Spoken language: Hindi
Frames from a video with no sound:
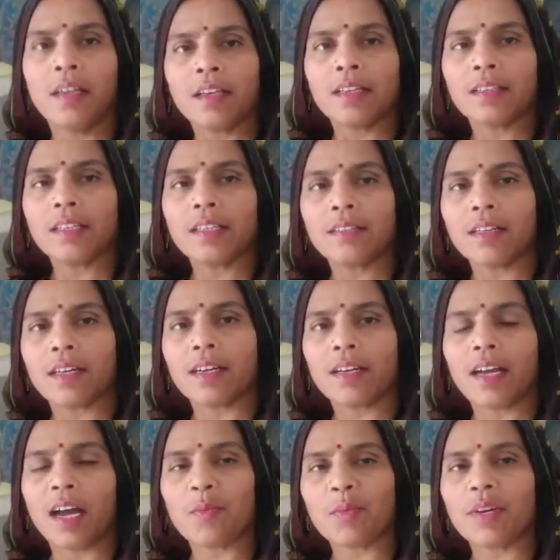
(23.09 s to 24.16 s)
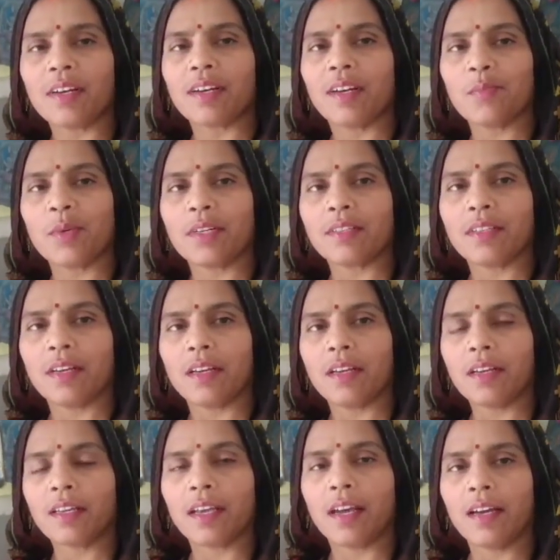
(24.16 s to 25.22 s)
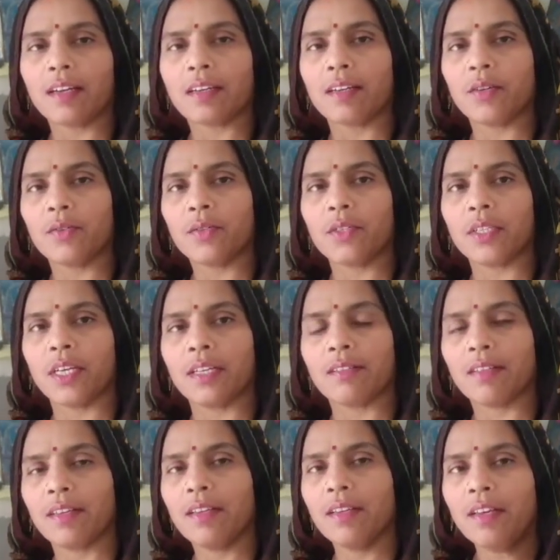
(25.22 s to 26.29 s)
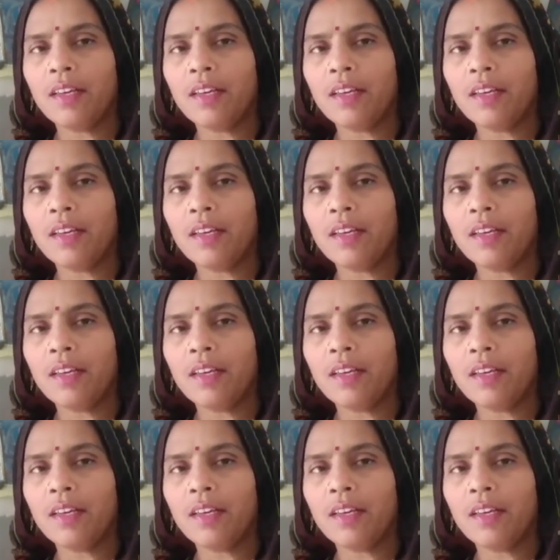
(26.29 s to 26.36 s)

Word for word: कितना सारा काम करना पड़ता है क्या कुछ कैसे